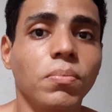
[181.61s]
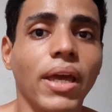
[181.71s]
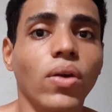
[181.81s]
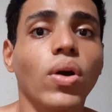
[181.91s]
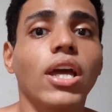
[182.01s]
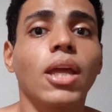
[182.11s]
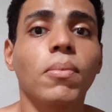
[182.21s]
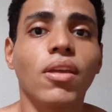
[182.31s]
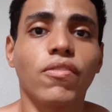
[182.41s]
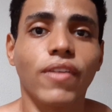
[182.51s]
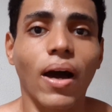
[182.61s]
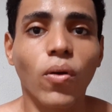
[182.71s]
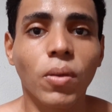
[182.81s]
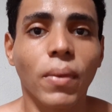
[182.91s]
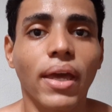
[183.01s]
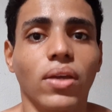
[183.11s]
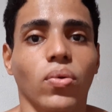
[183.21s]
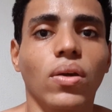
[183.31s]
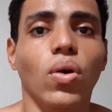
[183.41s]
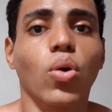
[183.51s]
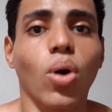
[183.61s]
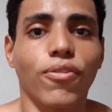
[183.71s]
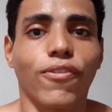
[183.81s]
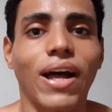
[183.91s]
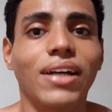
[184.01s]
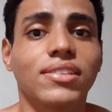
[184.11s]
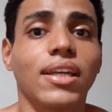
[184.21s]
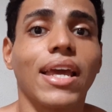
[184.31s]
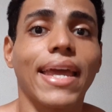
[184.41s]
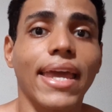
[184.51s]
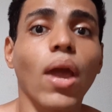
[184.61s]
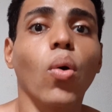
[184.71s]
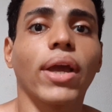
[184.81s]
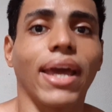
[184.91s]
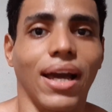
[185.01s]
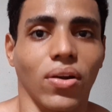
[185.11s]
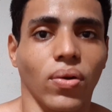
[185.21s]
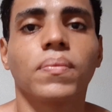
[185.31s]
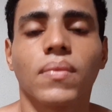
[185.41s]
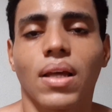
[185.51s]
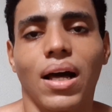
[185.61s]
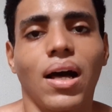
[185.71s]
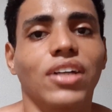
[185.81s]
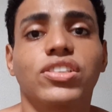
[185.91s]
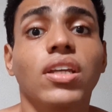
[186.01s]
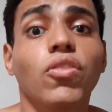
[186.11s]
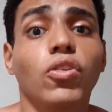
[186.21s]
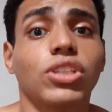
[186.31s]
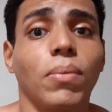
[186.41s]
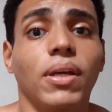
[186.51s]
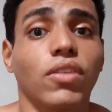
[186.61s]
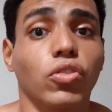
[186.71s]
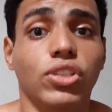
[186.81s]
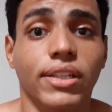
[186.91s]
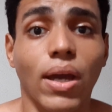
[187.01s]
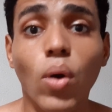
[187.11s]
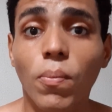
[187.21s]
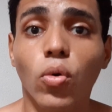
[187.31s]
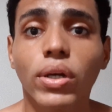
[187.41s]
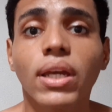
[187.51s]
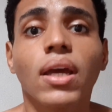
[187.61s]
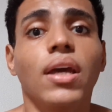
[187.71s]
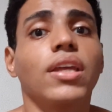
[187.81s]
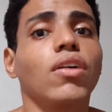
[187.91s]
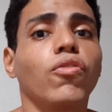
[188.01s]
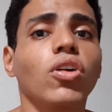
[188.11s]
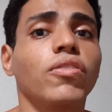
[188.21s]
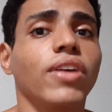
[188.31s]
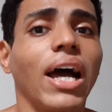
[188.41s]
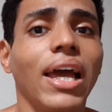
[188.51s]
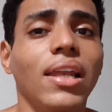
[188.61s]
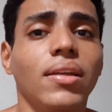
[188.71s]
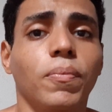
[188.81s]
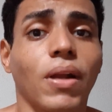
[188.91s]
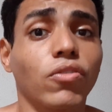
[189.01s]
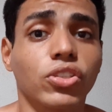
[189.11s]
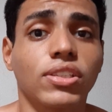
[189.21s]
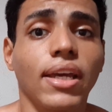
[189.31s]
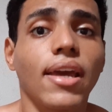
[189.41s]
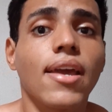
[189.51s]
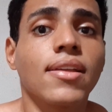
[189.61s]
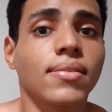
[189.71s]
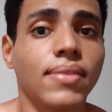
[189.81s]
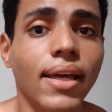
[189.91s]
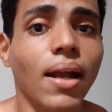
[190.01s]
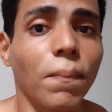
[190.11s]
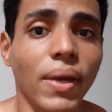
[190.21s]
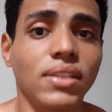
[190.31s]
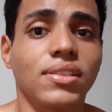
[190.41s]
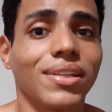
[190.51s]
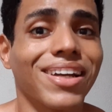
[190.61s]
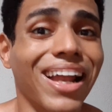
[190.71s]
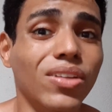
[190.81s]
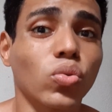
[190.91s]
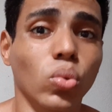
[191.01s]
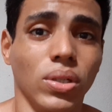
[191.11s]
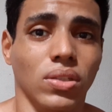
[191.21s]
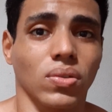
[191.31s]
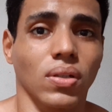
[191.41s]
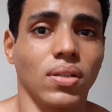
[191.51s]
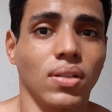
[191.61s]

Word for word: e-mail e me enviar um e-mail com a frase eu quero. Assim eu vou saber que você quer o e-book e eu vou enviar ele para você inteiramente gratuito.